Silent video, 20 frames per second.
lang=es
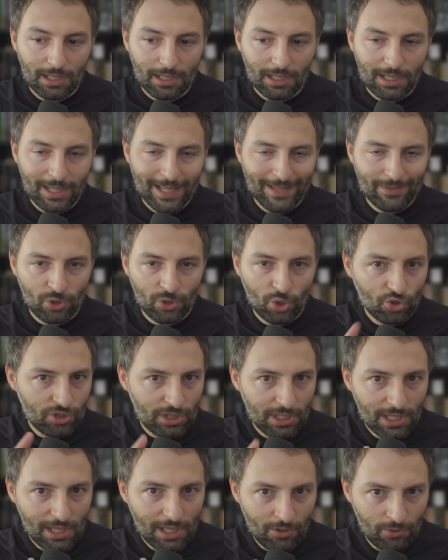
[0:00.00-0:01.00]
que eran dos
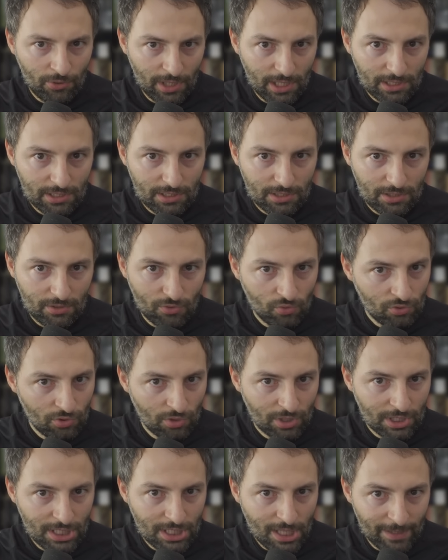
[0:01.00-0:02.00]
tiradores,
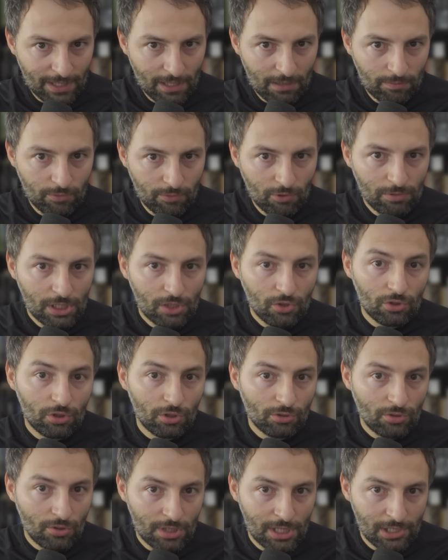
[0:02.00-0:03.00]
uno que estaba en el público y
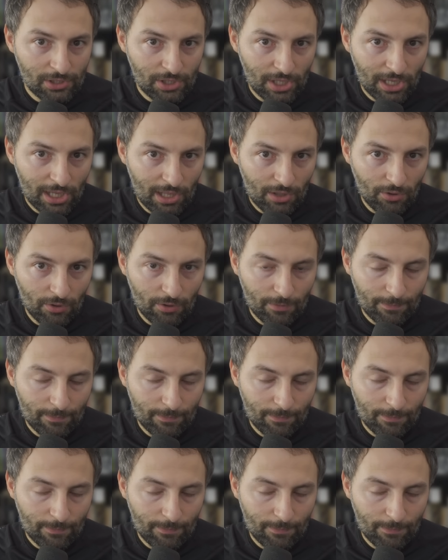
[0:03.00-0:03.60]
otro en el tejado,